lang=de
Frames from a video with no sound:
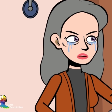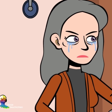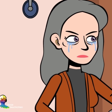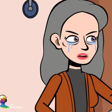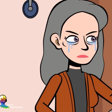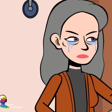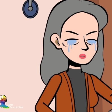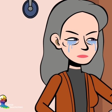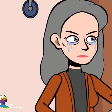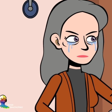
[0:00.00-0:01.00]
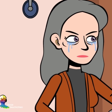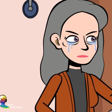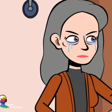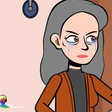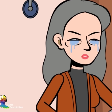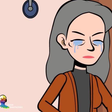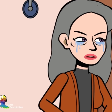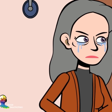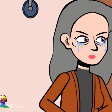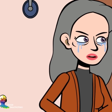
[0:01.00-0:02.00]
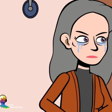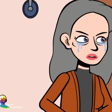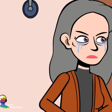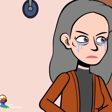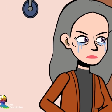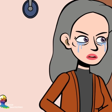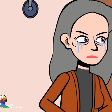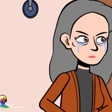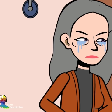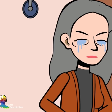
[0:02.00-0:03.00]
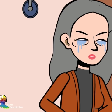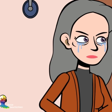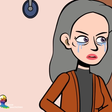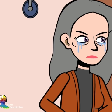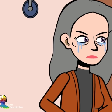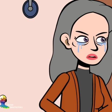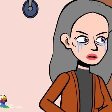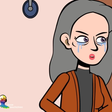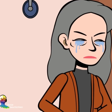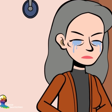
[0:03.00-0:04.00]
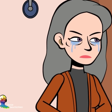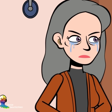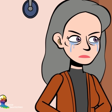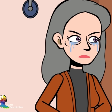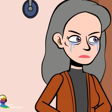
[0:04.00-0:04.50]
Was Ashley betrifft, nun, ich habe gehört, dass sie am Ende nicht bekommen hat, was sie